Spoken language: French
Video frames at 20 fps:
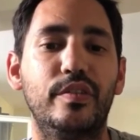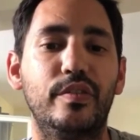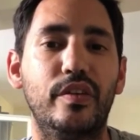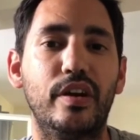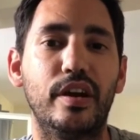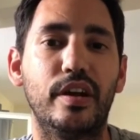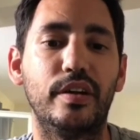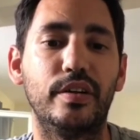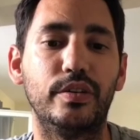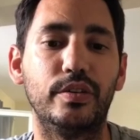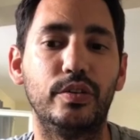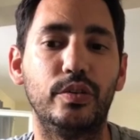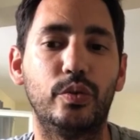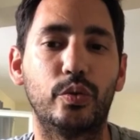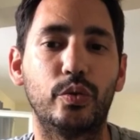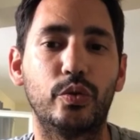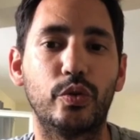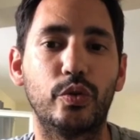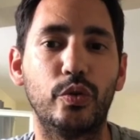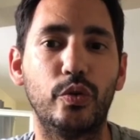Voilà,
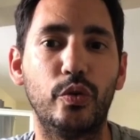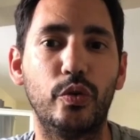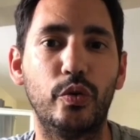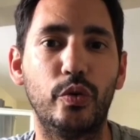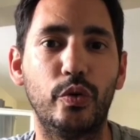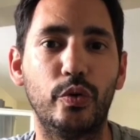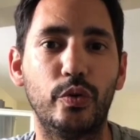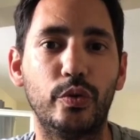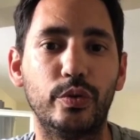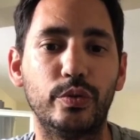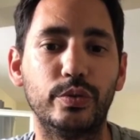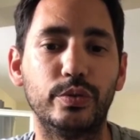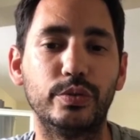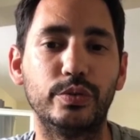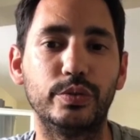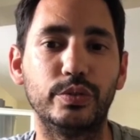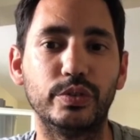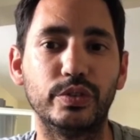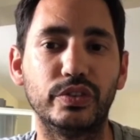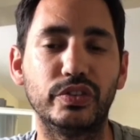donc euh,
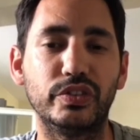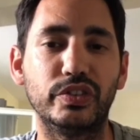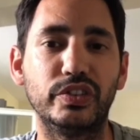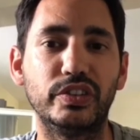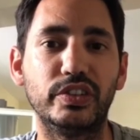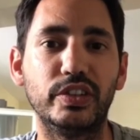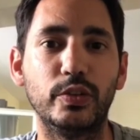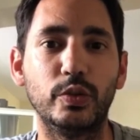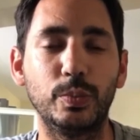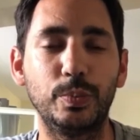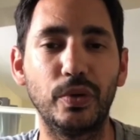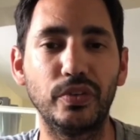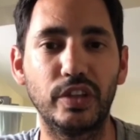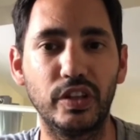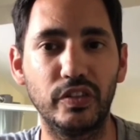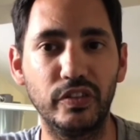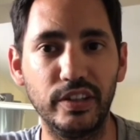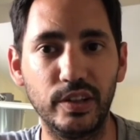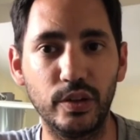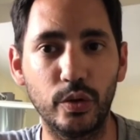c'est tout pour
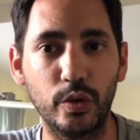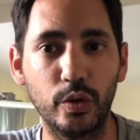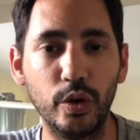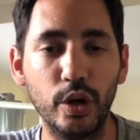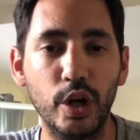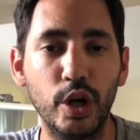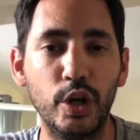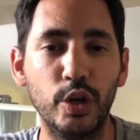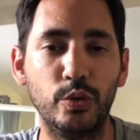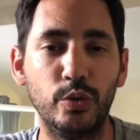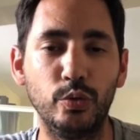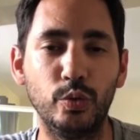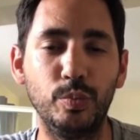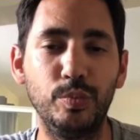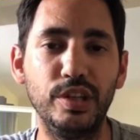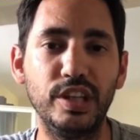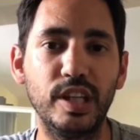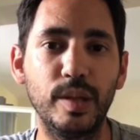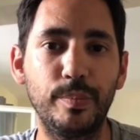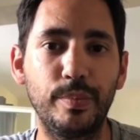cette vidéo.
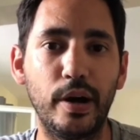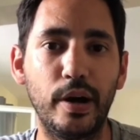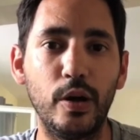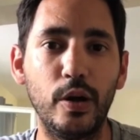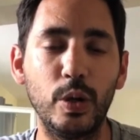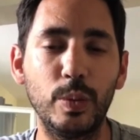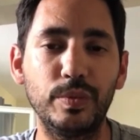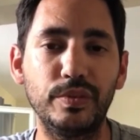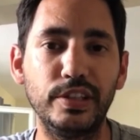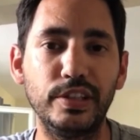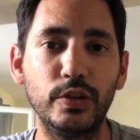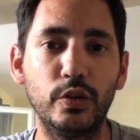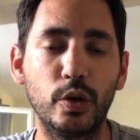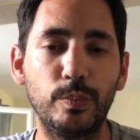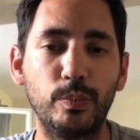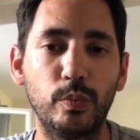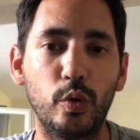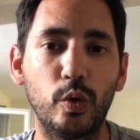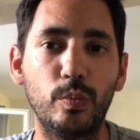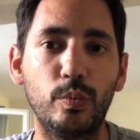N'oubliez pas le petit
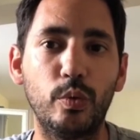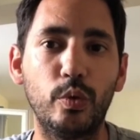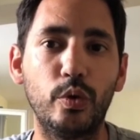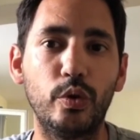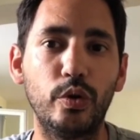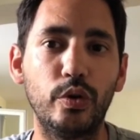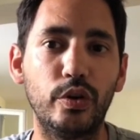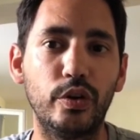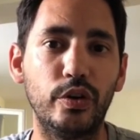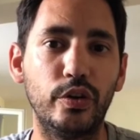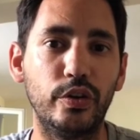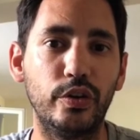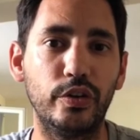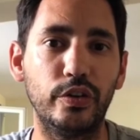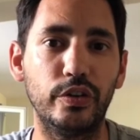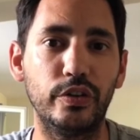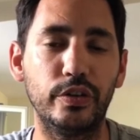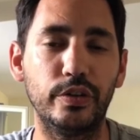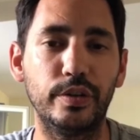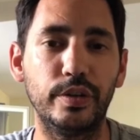code promo euh,
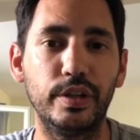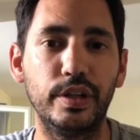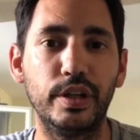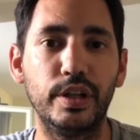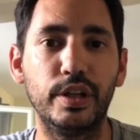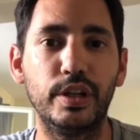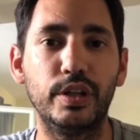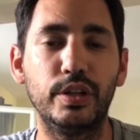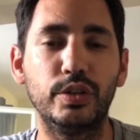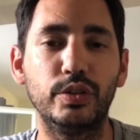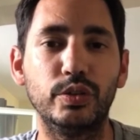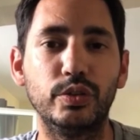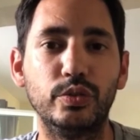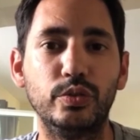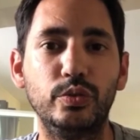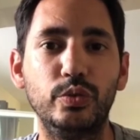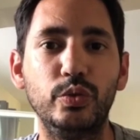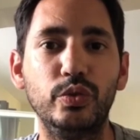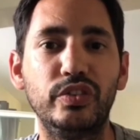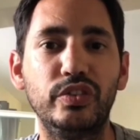
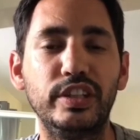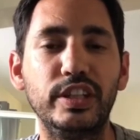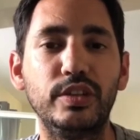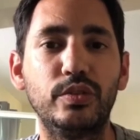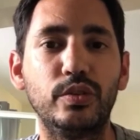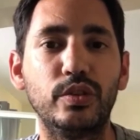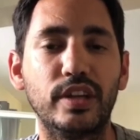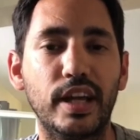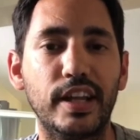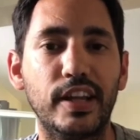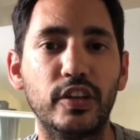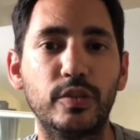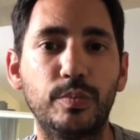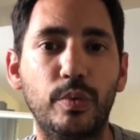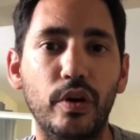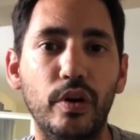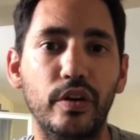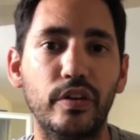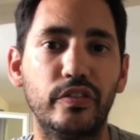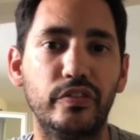du site
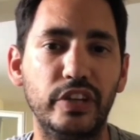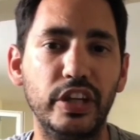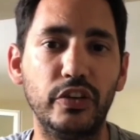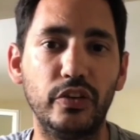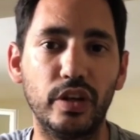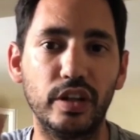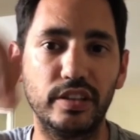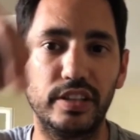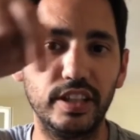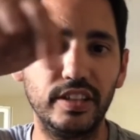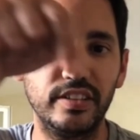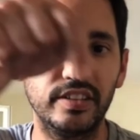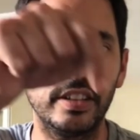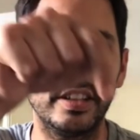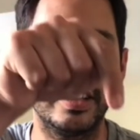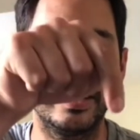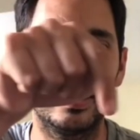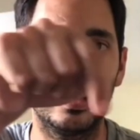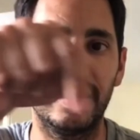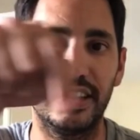Carnasport, Fisher10,
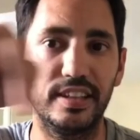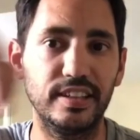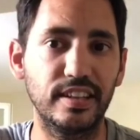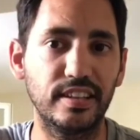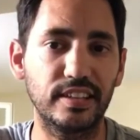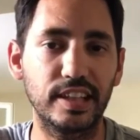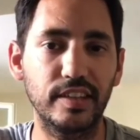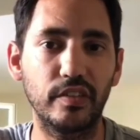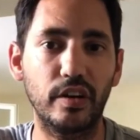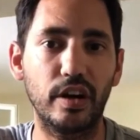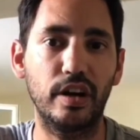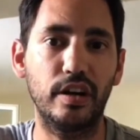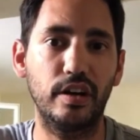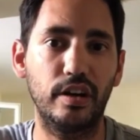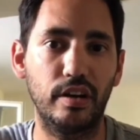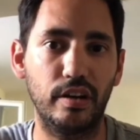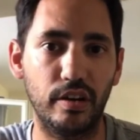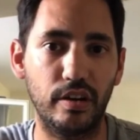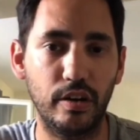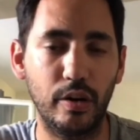il s'inscrivra
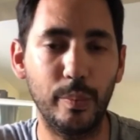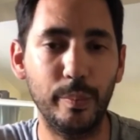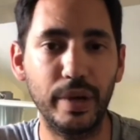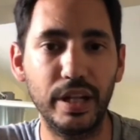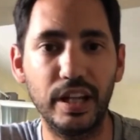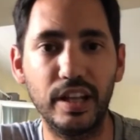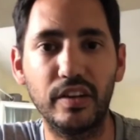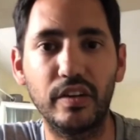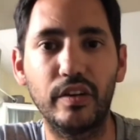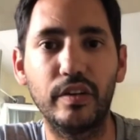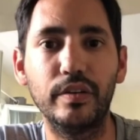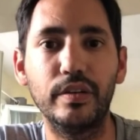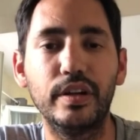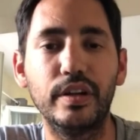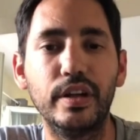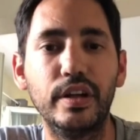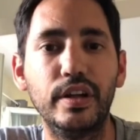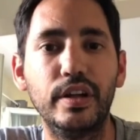en bas de l'écran.